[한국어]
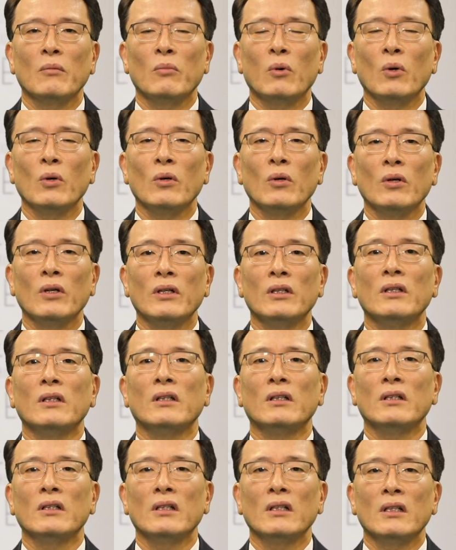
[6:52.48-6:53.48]

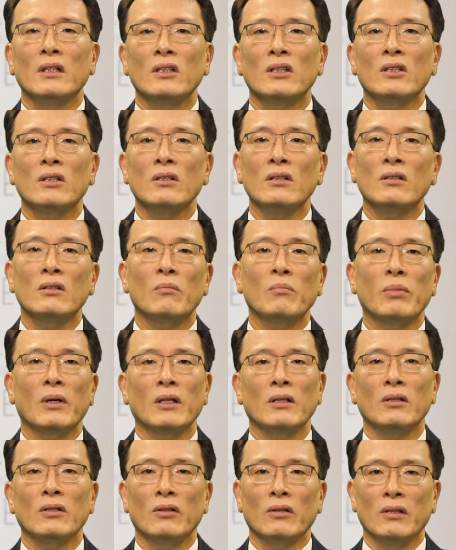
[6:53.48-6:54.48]
보이는
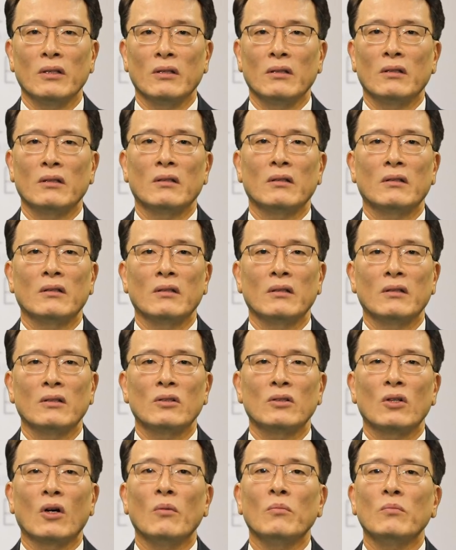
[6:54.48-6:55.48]
신접한 여인,
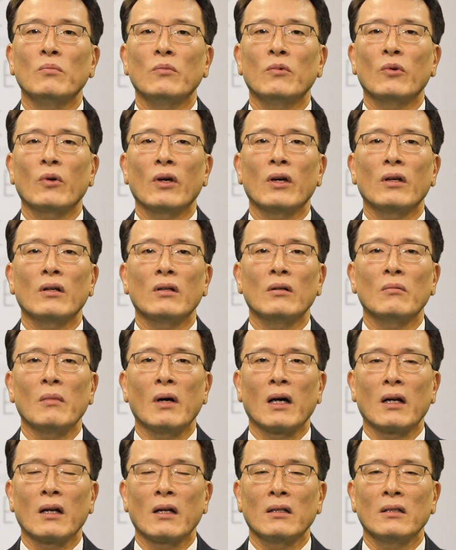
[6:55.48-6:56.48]
점괘를
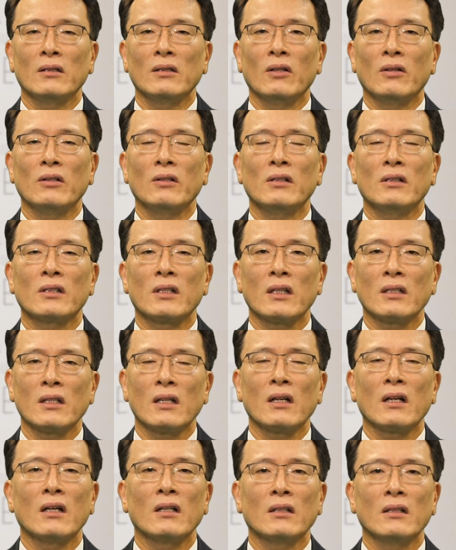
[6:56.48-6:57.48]
말하는 여인을
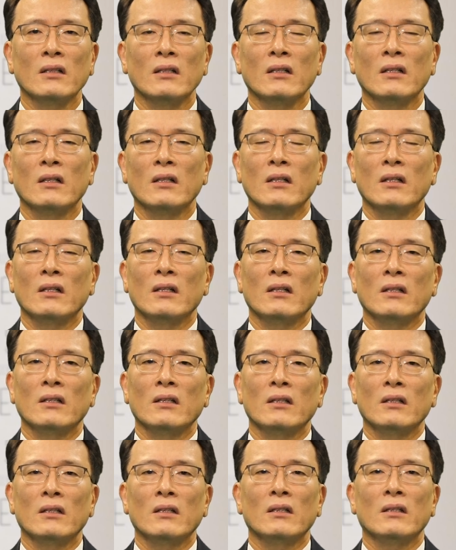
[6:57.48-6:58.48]
찾아가는
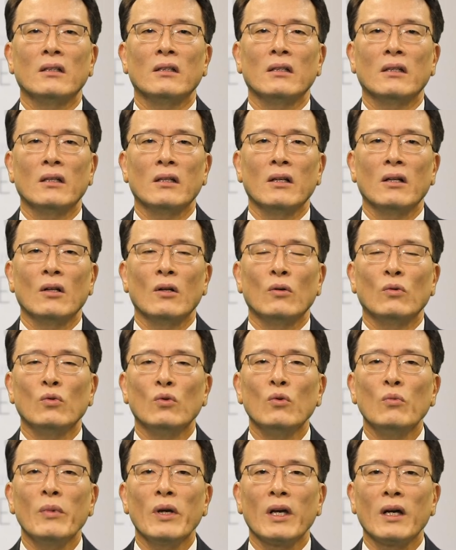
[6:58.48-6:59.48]
이
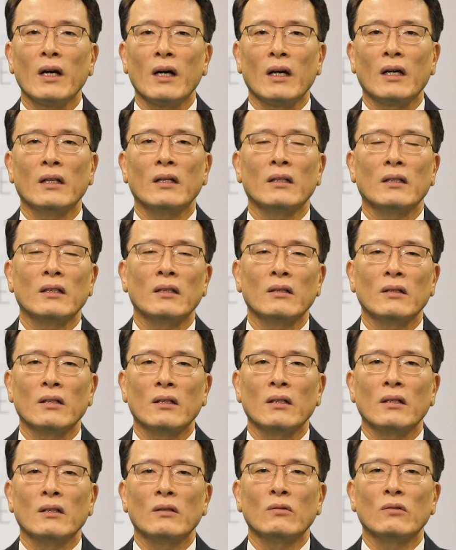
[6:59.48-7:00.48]
우매한
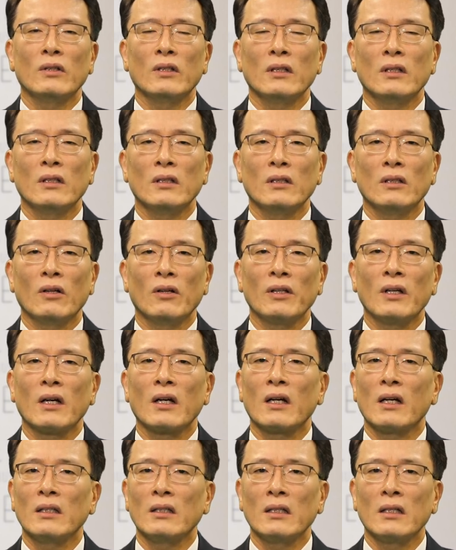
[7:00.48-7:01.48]
우리 연약한